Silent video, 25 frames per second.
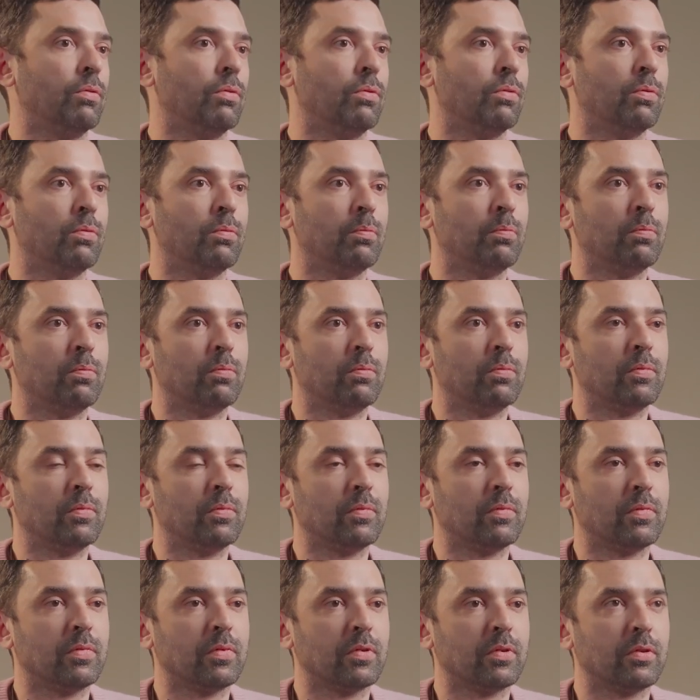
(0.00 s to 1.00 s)
um
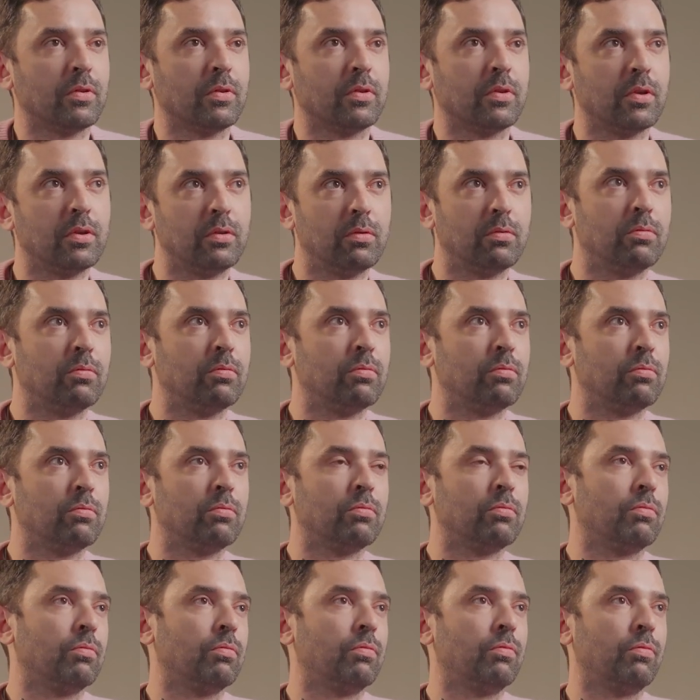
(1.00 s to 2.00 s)

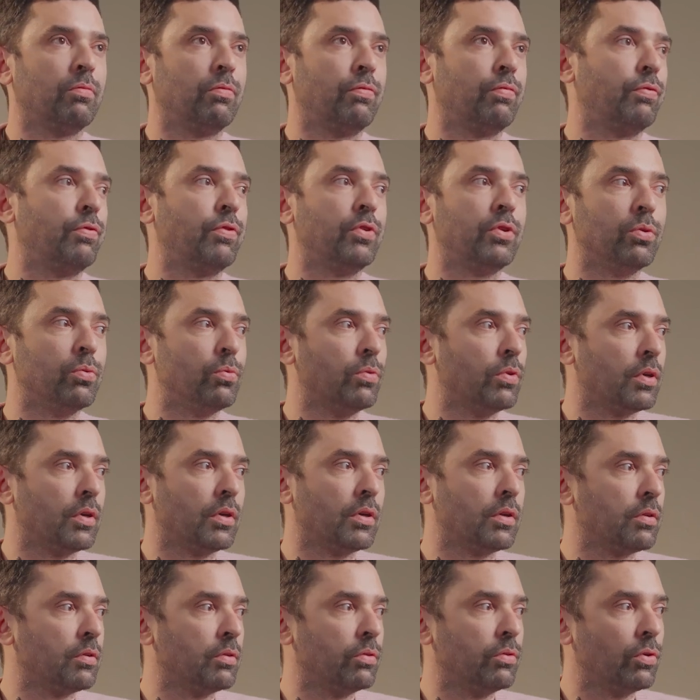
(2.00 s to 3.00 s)
den
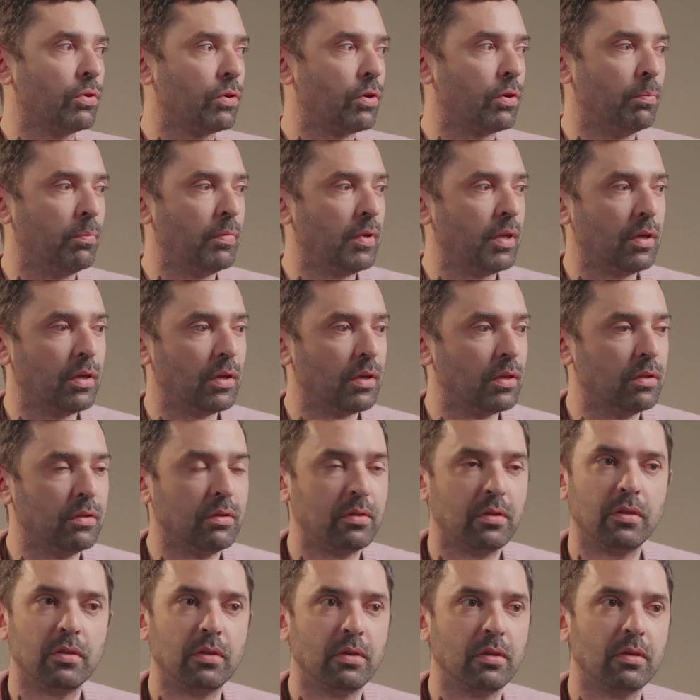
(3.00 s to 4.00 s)
Viewer noch mehr
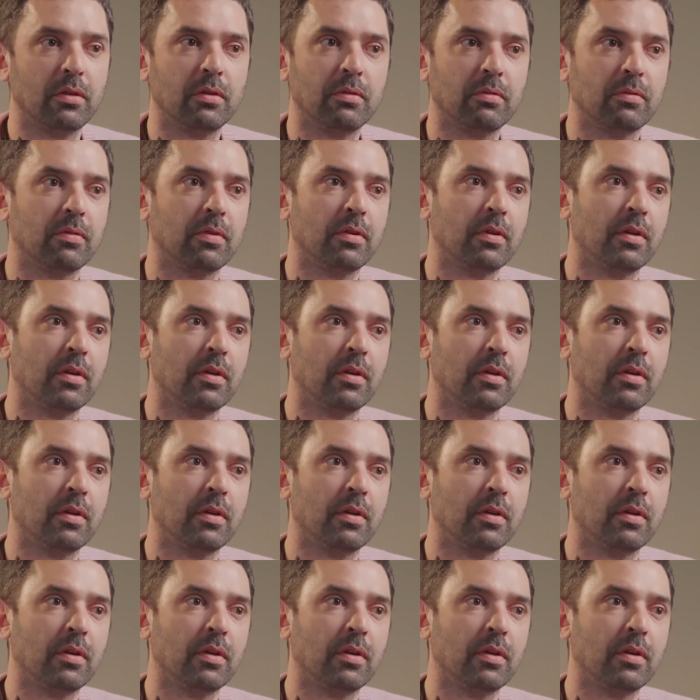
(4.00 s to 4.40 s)
in die